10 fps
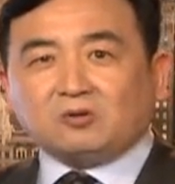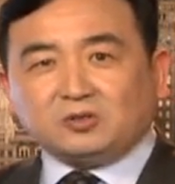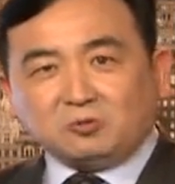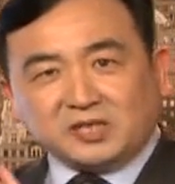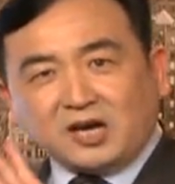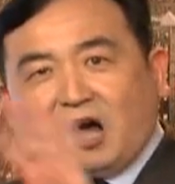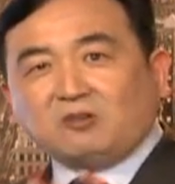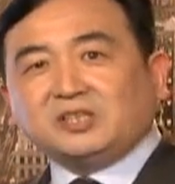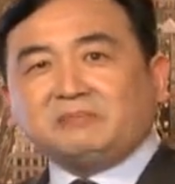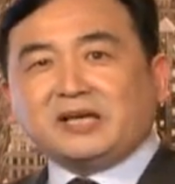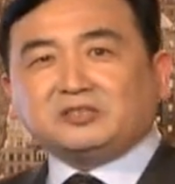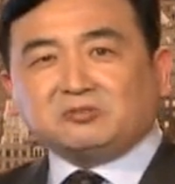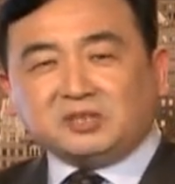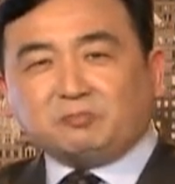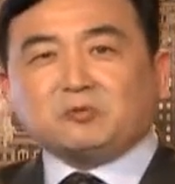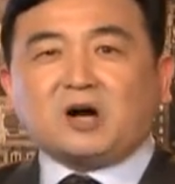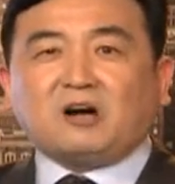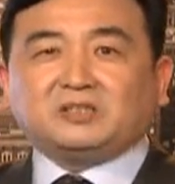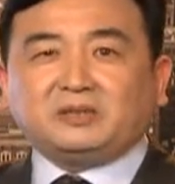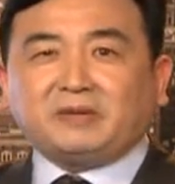有你好的一面，就有你不
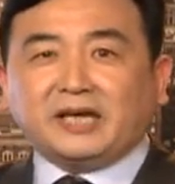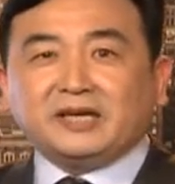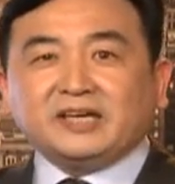好的一面。